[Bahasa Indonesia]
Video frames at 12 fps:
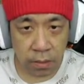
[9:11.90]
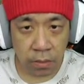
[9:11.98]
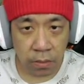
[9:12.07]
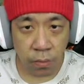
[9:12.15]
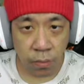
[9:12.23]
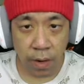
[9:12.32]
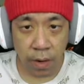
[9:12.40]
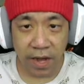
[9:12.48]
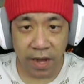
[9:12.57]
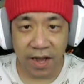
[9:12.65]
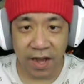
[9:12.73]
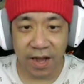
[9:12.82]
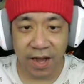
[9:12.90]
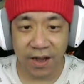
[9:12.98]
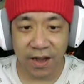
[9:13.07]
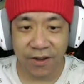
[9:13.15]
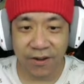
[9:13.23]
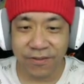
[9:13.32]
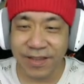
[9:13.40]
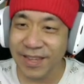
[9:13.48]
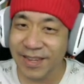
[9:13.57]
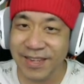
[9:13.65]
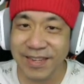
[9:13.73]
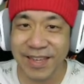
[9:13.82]
Wow,
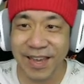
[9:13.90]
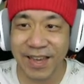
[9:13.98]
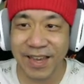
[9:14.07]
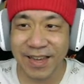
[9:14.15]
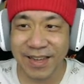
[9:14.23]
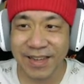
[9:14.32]
ini dia